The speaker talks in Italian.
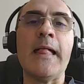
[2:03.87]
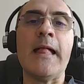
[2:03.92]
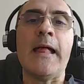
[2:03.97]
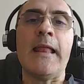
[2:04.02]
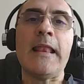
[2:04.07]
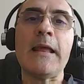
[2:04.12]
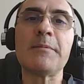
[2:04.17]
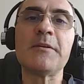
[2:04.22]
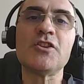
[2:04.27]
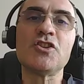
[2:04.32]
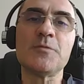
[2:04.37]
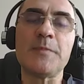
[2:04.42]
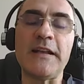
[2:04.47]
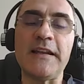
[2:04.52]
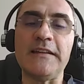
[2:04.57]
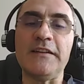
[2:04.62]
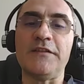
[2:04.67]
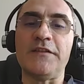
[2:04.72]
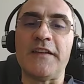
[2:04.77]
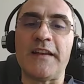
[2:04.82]
La principale
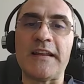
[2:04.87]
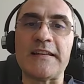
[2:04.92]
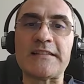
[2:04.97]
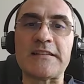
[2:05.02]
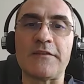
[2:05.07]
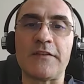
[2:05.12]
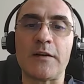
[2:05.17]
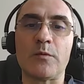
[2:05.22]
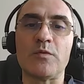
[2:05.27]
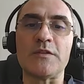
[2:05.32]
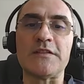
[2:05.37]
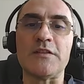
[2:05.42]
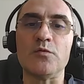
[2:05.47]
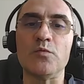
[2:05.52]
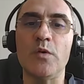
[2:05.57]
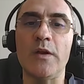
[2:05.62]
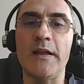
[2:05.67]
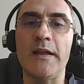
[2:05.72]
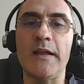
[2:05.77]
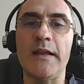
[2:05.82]
differenza tra queste
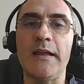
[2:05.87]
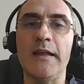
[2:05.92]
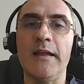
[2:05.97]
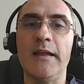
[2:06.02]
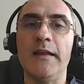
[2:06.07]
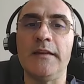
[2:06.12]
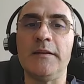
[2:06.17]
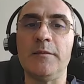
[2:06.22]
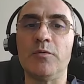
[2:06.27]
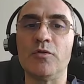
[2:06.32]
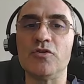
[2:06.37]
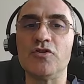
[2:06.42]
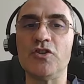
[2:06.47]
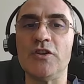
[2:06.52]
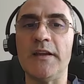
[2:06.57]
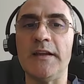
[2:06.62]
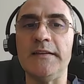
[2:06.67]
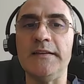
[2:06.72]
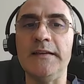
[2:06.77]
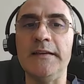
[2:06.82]
due eh,
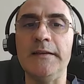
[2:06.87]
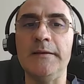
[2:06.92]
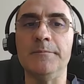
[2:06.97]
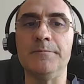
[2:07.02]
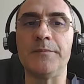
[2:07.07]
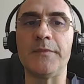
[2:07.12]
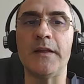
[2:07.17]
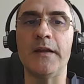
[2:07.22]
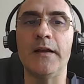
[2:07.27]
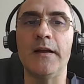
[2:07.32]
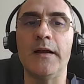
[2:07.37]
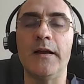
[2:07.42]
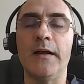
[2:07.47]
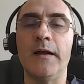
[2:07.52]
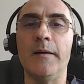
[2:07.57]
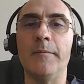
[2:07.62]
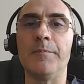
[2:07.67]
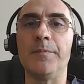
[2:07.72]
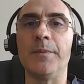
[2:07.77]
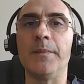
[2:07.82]
tipologie di
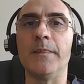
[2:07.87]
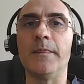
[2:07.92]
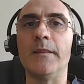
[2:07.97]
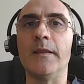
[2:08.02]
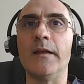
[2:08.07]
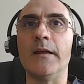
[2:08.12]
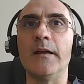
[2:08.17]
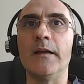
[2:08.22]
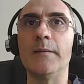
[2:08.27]
ehm,